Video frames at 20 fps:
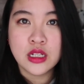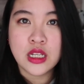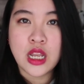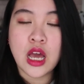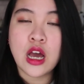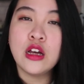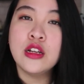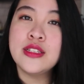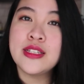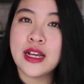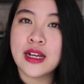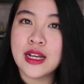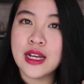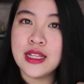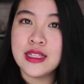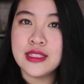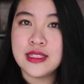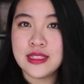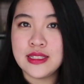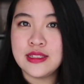然后想
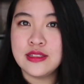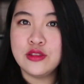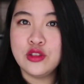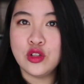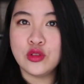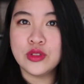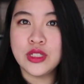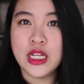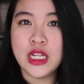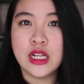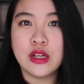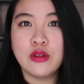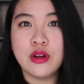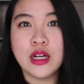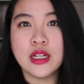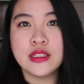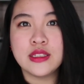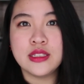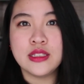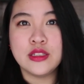看即时动态的
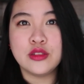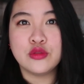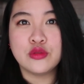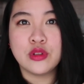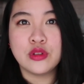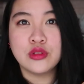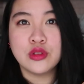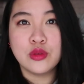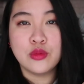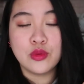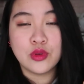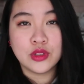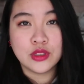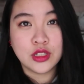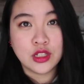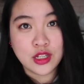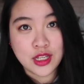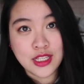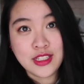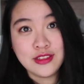话，请追踪我
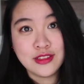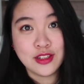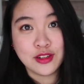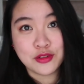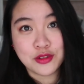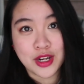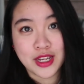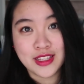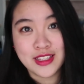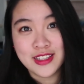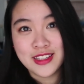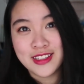的 Instagram。